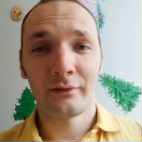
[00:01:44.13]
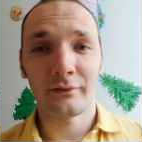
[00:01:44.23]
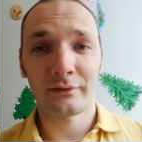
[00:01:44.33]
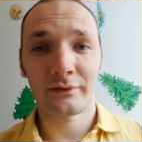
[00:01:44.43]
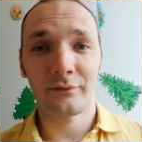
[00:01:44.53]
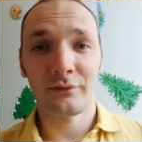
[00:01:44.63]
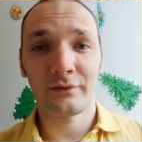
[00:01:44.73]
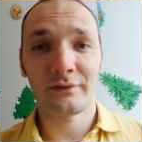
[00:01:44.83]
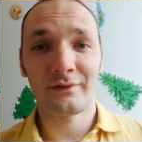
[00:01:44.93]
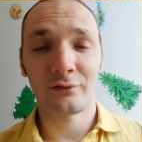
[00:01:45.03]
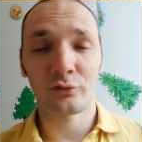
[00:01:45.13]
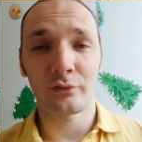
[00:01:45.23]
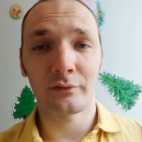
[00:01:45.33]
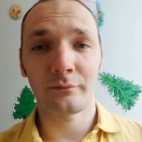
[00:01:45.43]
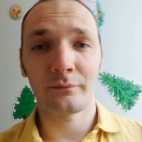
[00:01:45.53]
Э, за весь
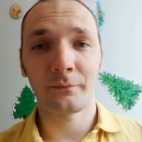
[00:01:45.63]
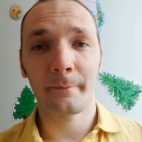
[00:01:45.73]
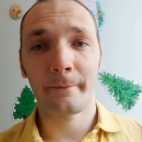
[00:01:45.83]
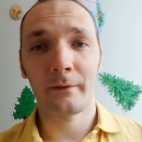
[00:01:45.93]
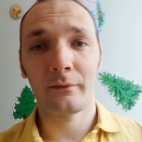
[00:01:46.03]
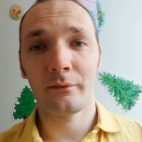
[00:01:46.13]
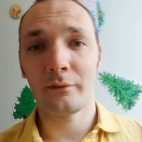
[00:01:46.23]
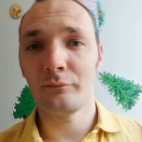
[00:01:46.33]
сезон. Э,